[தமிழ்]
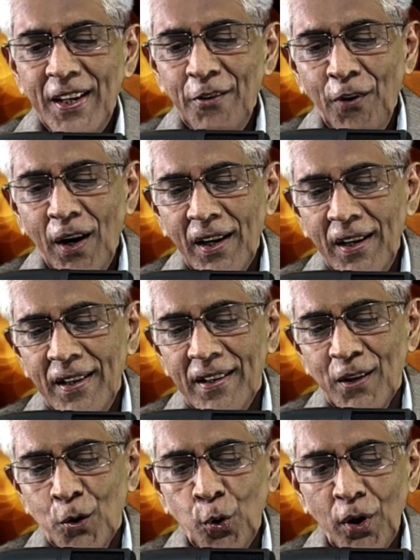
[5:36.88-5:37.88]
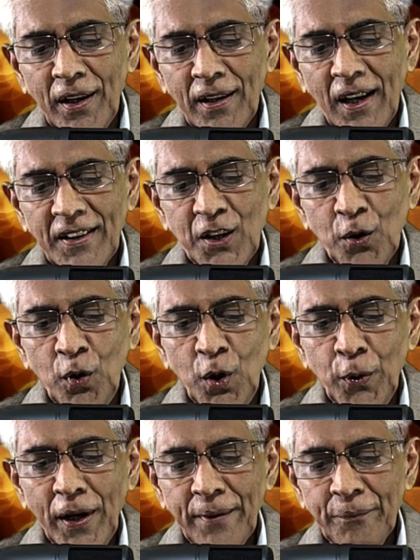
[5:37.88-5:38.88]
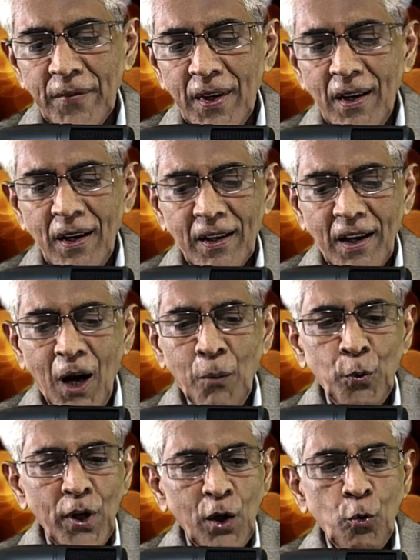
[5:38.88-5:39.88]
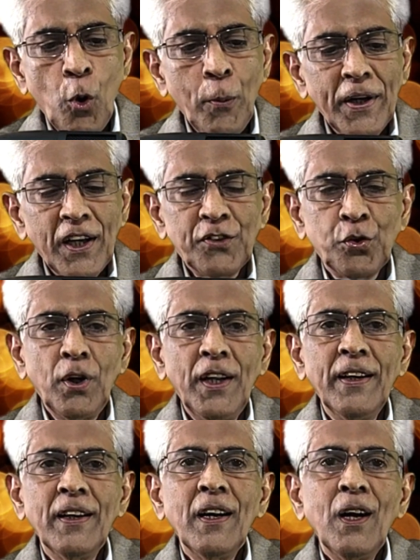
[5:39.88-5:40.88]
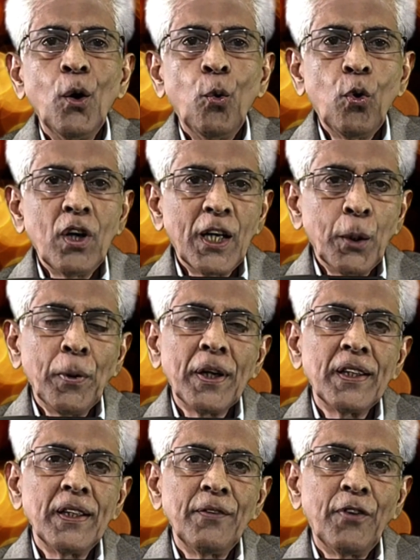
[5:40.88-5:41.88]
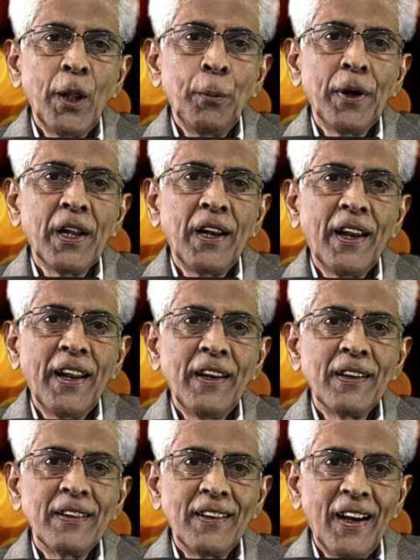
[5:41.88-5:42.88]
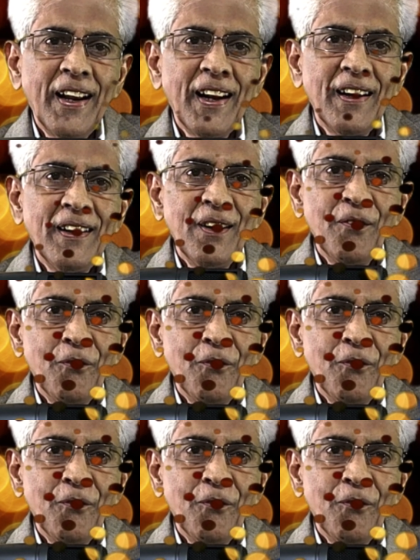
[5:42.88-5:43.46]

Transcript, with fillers: இவ்வாறு கூறுகின்றார் திருவள்ளுவர் நாம் முயல்வோம் என்று சொல்லி உங்களிடமிருந்து விடைபெறுகின்றேன் நன்றிகள்